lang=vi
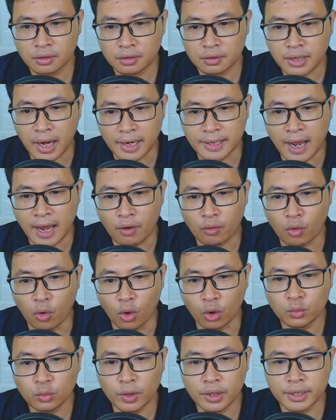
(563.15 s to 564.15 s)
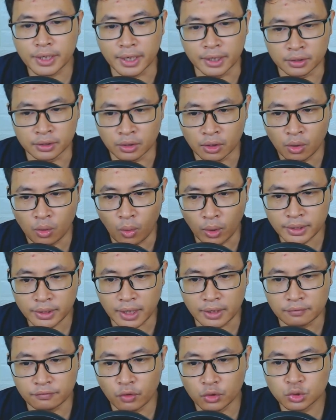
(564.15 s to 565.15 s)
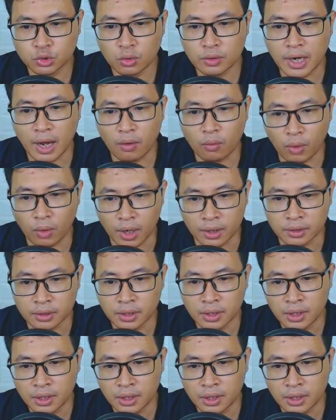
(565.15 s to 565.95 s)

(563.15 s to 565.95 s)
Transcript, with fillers: Đại đạo của hỗn nguyên đình Hóa thành vô số đạo quang